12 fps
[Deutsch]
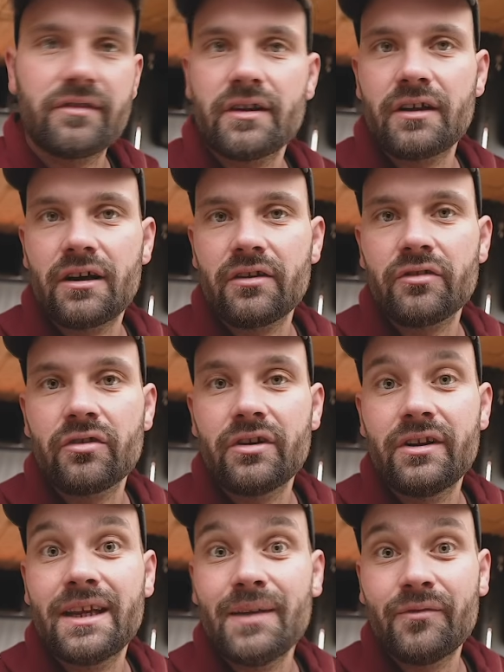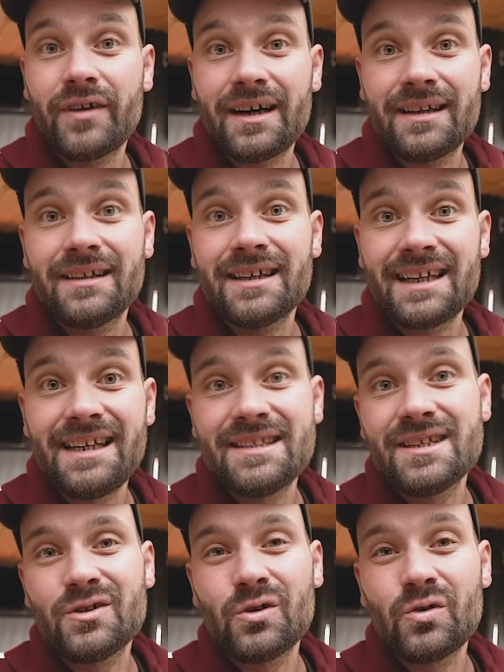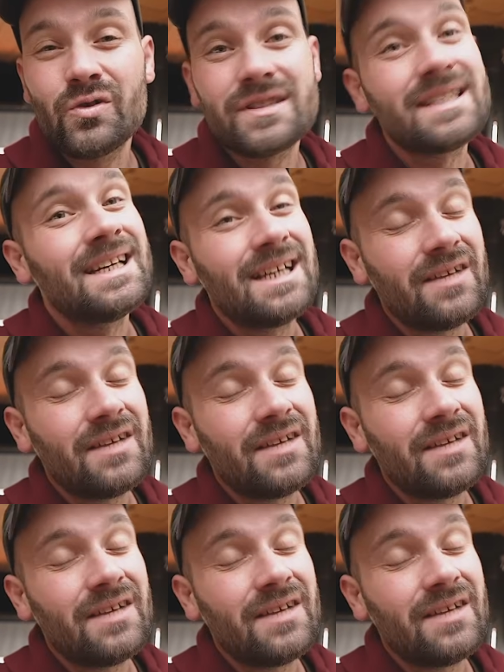ist dann alles in dem Falle risikolos.